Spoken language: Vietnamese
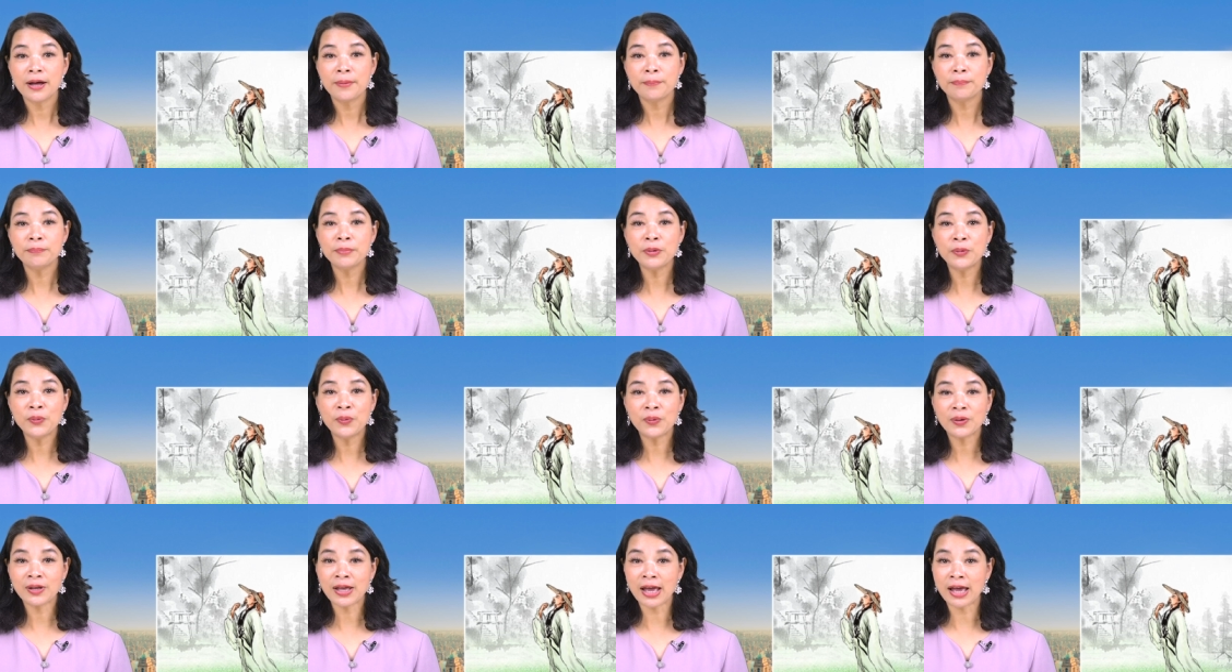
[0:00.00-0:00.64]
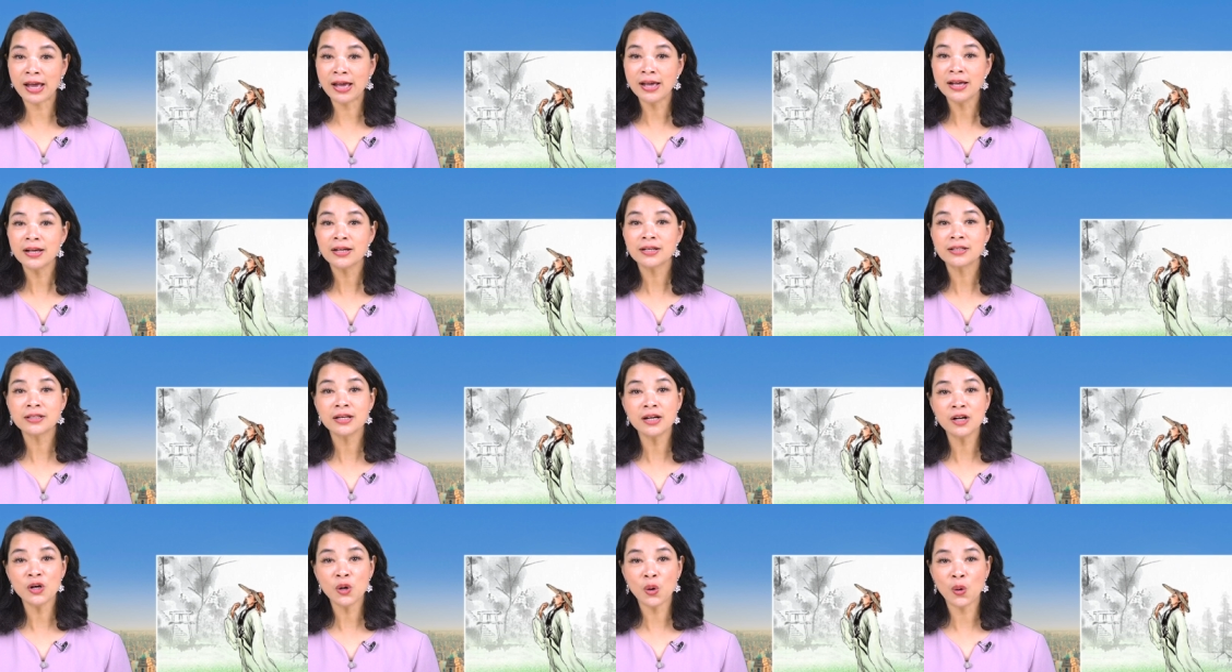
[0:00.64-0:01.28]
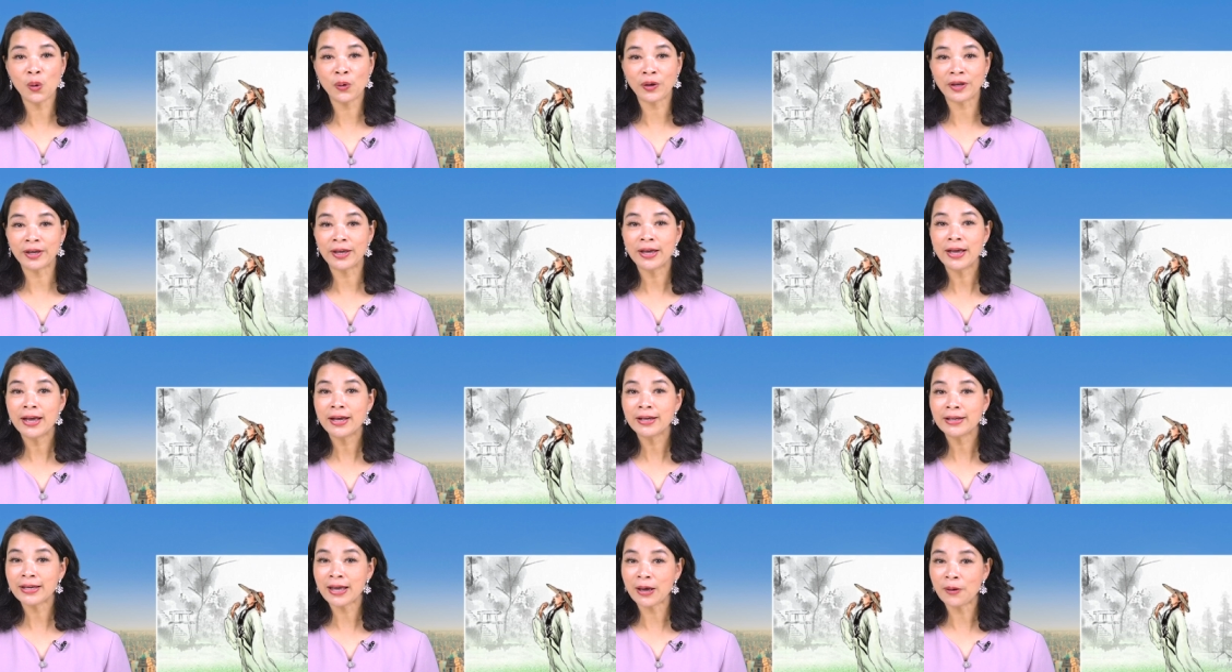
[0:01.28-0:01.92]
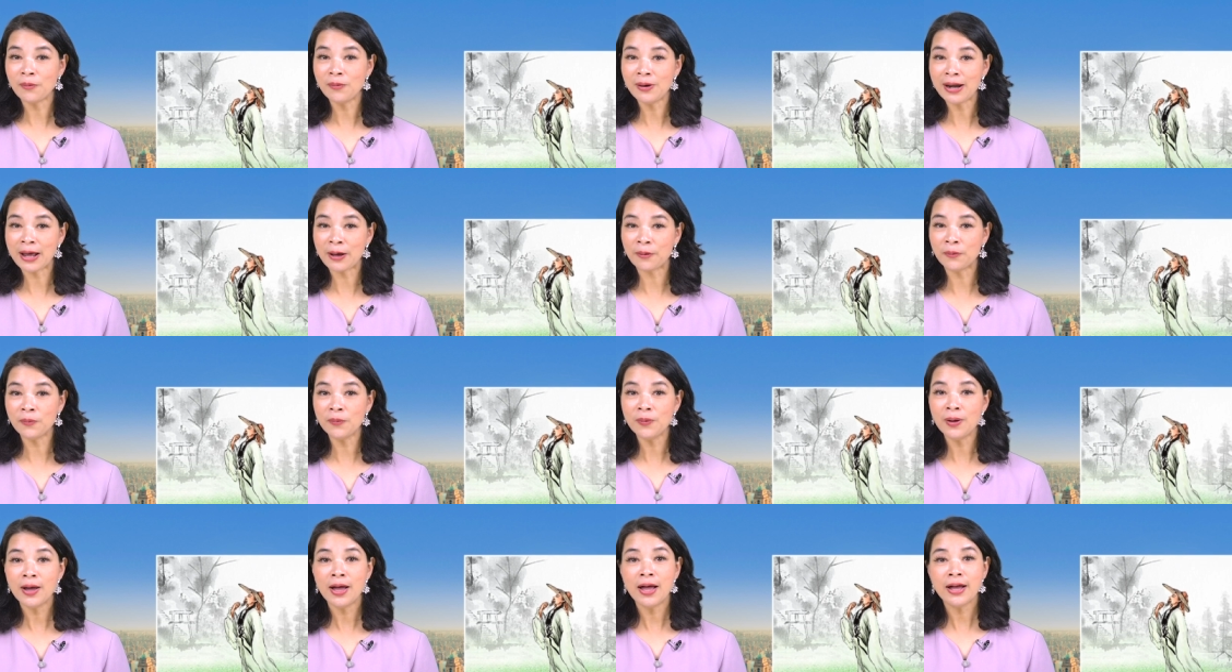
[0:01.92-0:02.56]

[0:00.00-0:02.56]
Mưu kế, cơ hội, khéo léo,